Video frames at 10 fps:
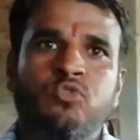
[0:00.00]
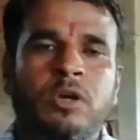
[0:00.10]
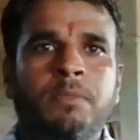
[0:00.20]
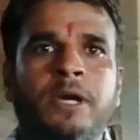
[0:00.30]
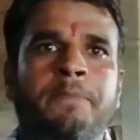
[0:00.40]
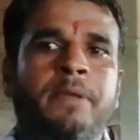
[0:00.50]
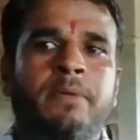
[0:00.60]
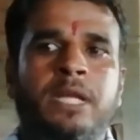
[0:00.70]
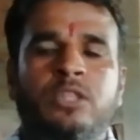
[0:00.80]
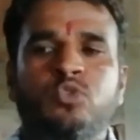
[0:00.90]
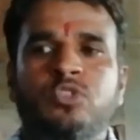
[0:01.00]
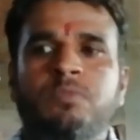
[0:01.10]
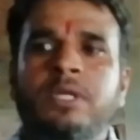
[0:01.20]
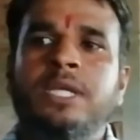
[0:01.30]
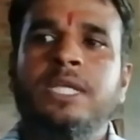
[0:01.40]
जो हम घर पे ही बनाते हैं
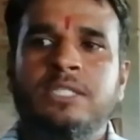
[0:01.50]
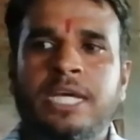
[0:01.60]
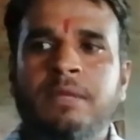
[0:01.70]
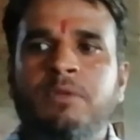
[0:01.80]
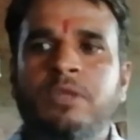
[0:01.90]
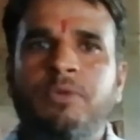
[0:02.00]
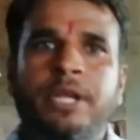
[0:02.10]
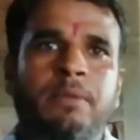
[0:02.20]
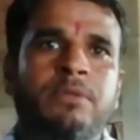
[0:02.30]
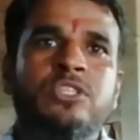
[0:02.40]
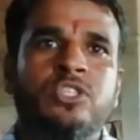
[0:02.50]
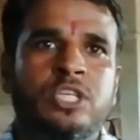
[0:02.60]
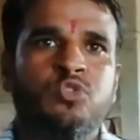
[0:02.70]
उसमें सारी मतलब विटामिन